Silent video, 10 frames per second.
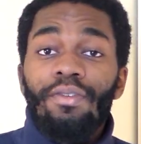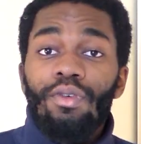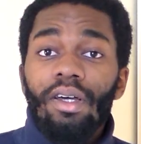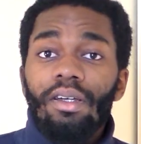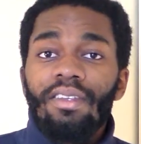Il y a des
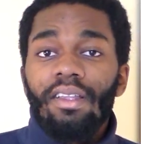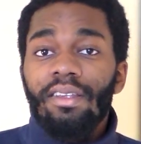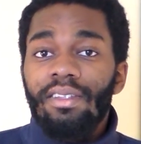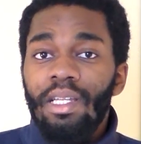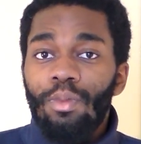fois
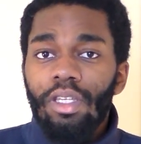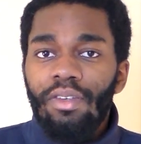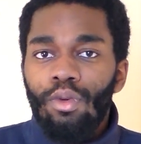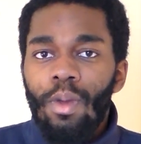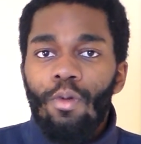certains éléments
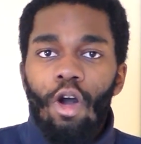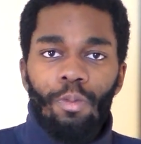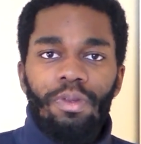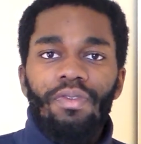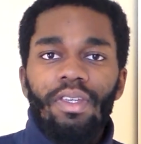qui vont même
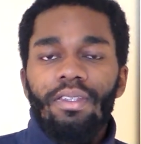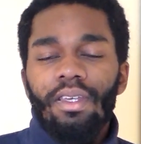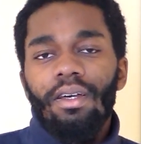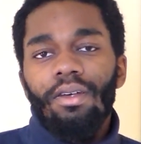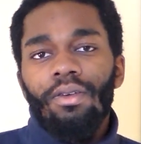amplifier
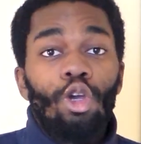ça.